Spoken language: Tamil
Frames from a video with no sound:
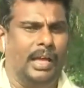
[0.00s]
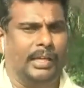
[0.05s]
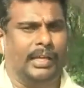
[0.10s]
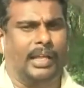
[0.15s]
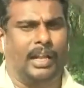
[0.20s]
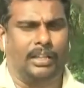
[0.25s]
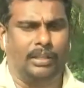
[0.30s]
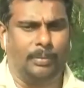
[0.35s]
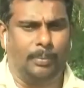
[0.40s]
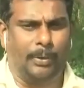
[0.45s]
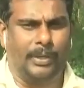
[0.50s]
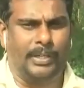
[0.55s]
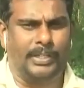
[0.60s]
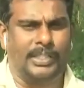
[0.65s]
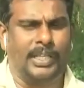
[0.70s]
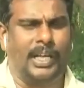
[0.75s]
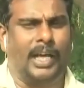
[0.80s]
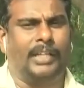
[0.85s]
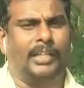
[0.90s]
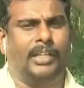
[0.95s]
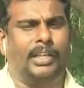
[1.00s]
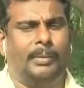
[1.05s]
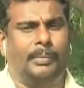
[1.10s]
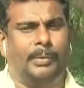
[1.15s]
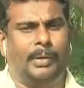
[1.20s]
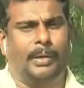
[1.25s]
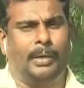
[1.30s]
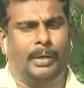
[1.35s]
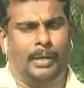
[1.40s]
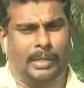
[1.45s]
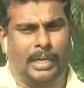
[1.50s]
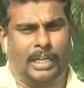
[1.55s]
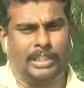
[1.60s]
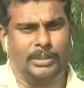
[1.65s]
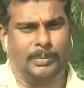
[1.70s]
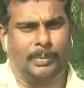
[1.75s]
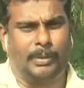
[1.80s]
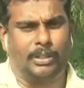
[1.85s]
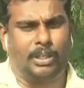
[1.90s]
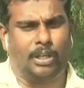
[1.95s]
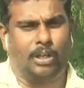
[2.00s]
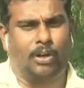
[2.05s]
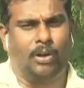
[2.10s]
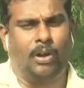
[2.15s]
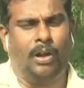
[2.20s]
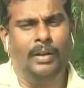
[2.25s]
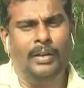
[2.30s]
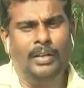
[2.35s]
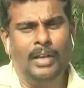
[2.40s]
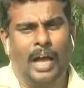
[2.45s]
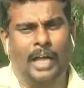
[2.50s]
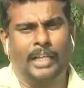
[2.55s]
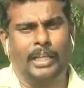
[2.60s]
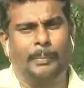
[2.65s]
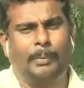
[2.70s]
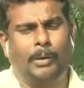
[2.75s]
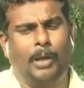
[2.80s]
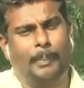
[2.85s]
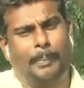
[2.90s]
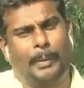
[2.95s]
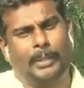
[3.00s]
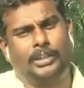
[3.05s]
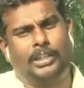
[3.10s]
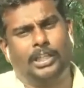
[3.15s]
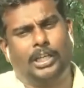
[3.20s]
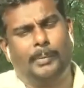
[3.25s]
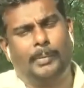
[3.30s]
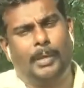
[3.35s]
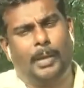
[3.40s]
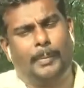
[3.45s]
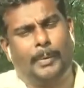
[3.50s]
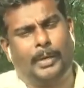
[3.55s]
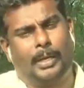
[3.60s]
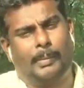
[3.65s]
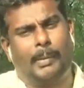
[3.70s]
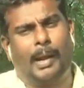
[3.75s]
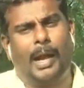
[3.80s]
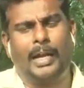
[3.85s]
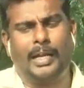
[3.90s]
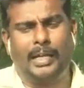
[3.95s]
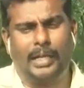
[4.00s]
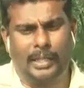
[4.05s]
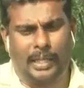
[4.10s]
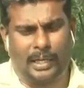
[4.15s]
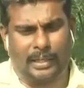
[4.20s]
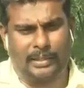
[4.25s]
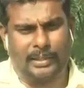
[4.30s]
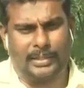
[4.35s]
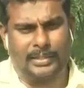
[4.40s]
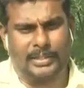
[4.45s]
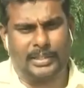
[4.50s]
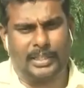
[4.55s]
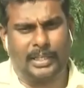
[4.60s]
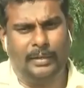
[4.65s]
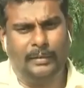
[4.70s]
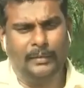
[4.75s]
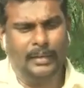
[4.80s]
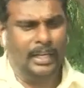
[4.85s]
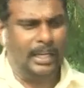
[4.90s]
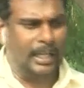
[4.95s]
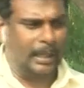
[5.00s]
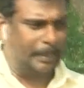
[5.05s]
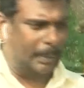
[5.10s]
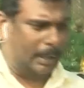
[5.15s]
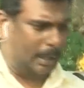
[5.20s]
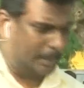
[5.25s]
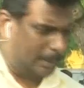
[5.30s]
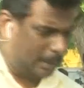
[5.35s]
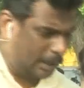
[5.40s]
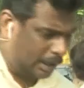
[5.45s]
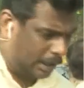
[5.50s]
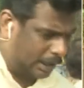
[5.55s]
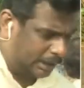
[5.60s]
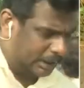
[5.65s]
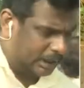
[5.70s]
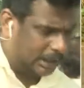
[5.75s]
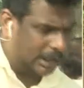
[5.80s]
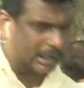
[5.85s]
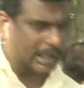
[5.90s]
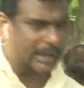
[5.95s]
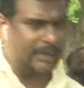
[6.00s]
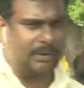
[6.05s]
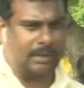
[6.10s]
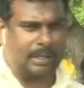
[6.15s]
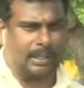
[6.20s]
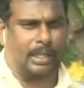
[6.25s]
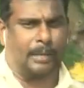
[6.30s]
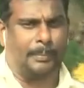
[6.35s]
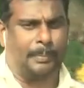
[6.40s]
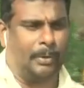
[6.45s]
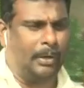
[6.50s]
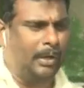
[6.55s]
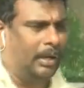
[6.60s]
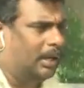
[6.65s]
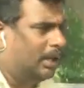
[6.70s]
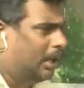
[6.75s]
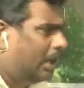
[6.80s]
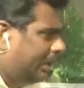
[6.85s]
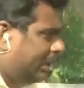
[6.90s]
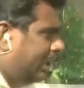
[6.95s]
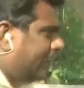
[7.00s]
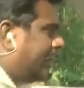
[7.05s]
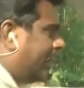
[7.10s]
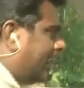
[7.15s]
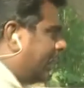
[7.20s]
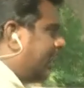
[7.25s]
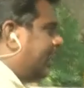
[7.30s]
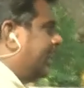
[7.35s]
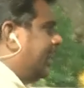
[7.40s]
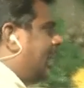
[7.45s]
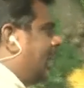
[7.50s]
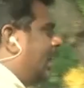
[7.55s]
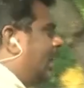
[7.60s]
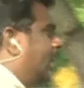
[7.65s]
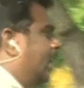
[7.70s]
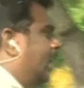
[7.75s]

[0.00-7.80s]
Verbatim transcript: இறந்து போயிடுச்சு அதையும் நம்ம காட்சிப்படுத்தியிருக்கிறோம் அதே போல் பத்துக்கும் மேற்பட்ட மாடுகள் இறந்துடுச்சு இப்போ நம்ம இங்கே இருக்கிறவங்கள்ட்ட கேட்போம் ஐயா வணக்கம் ஐயா